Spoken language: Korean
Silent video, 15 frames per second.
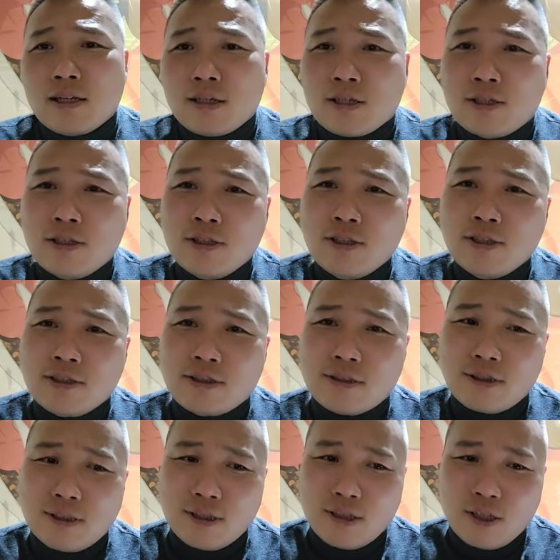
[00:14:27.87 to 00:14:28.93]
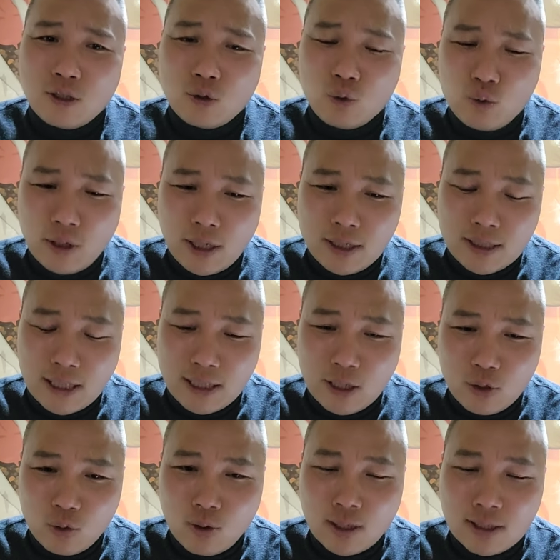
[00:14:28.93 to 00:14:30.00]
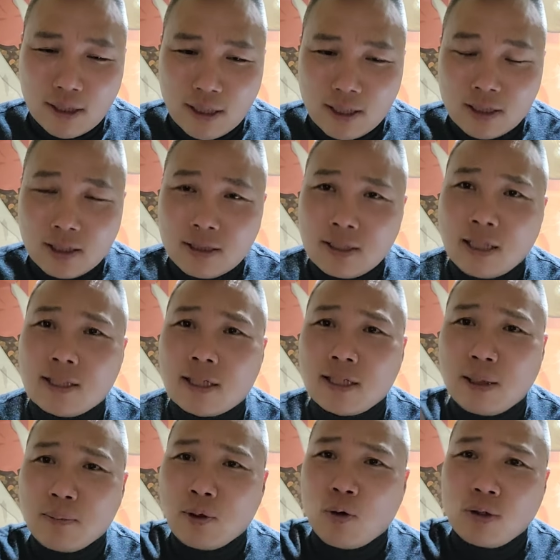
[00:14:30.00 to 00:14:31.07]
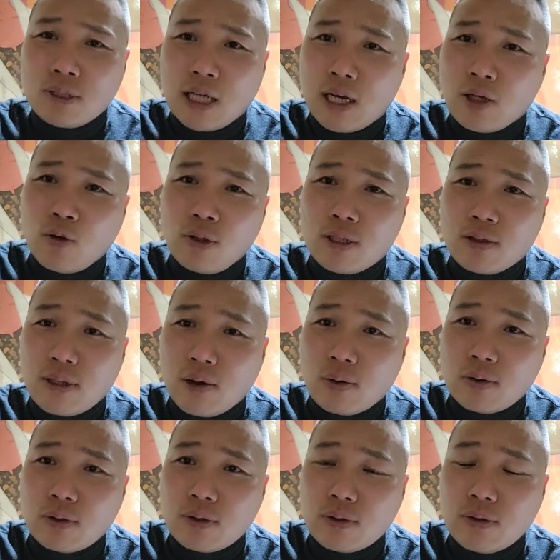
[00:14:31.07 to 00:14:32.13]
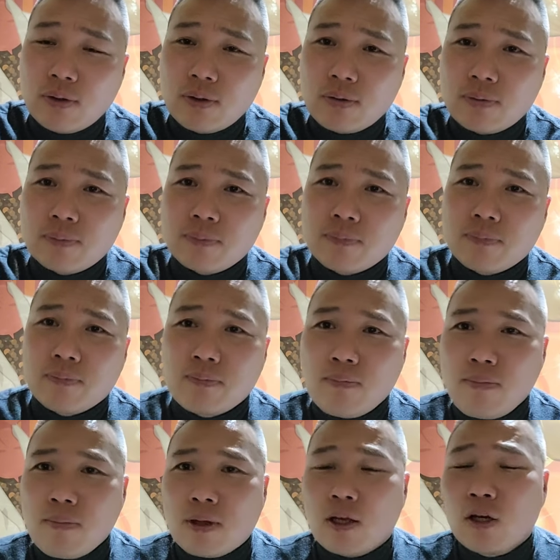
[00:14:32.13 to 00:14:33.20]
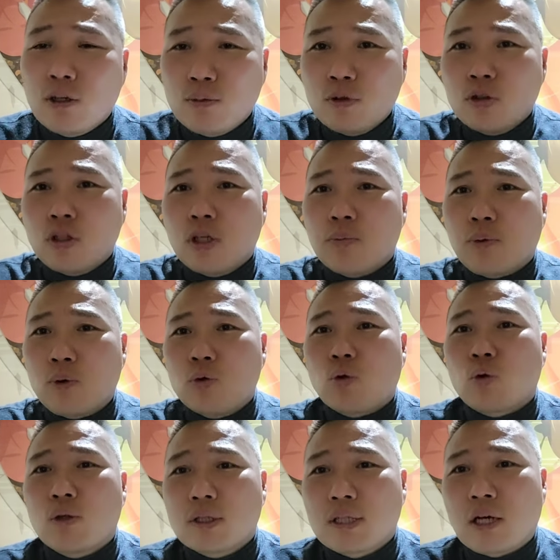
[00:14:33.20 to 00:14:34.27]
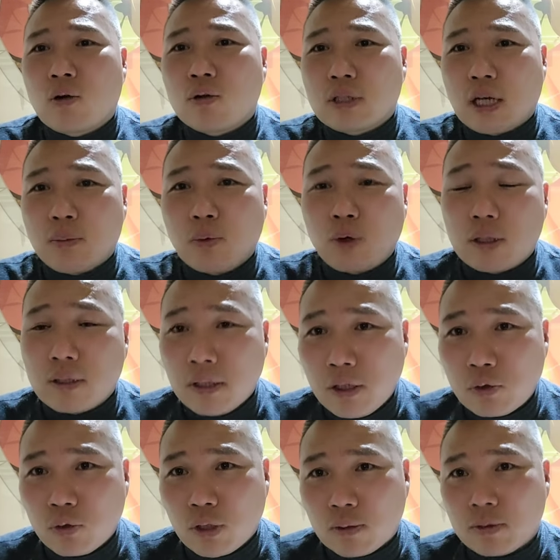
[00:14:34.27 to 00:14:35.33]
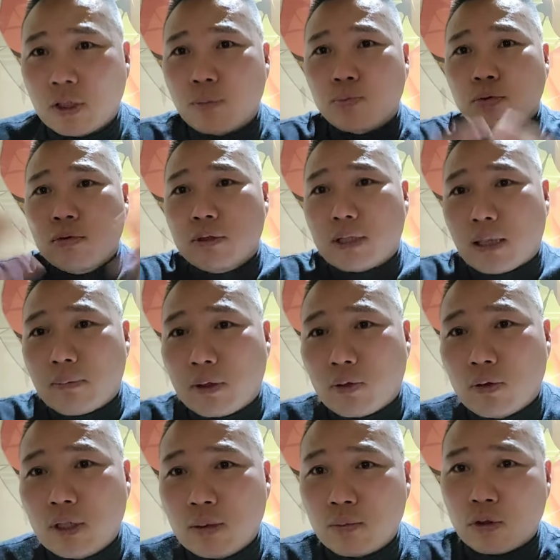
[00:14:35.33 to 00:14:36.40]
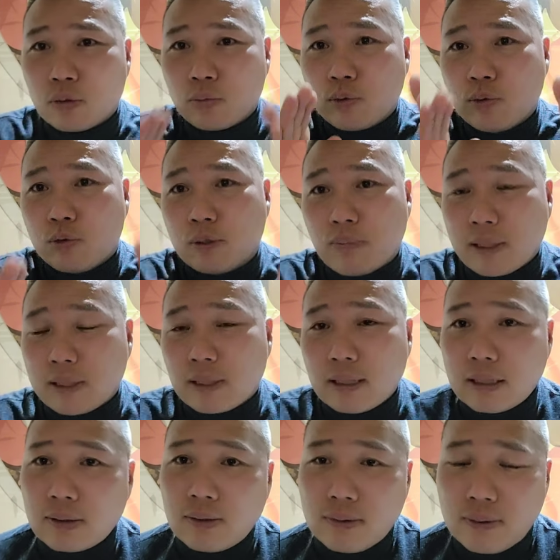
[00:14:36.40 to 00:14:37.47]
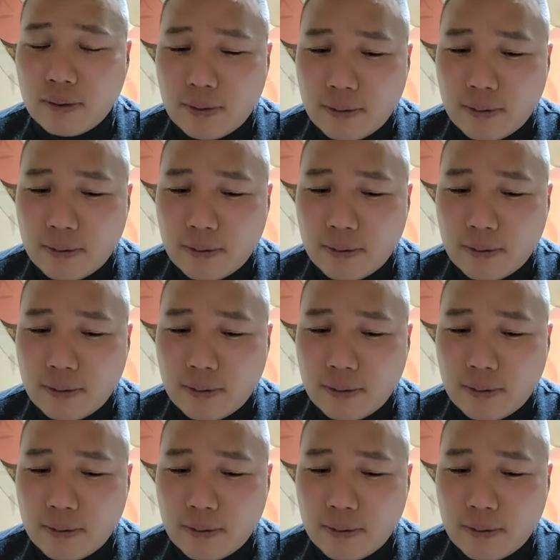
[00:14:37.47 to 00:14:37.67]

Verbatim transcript: 그두 달, 세 달 동안 최장 3개월에서 4개월이라고 나오거든요. 여러분들이 본 동영상하고 제가 본 게 틀릴 수가 있어요. 제가 풀을 다 받고 여러분들은 부분을 봤잖아요.